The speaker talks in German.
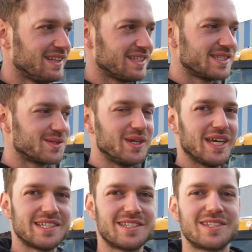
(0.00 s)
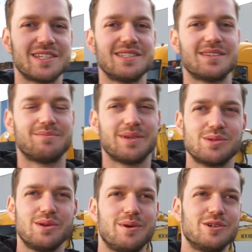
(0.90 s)
Das ist so der erste Schritt bei
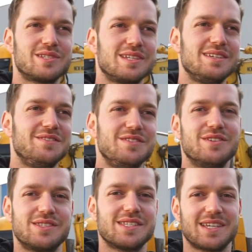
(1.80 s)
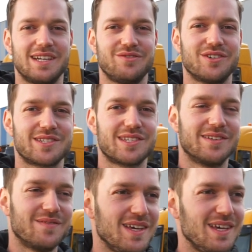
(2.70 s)
so einer Baustelle, wie wir uns jetzt gerade vorstellen.
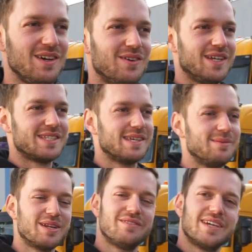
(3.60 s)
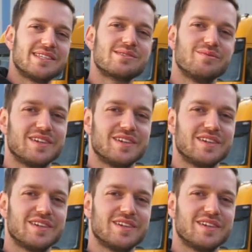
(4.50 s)
Und jetzt gehen wir dann weiter zum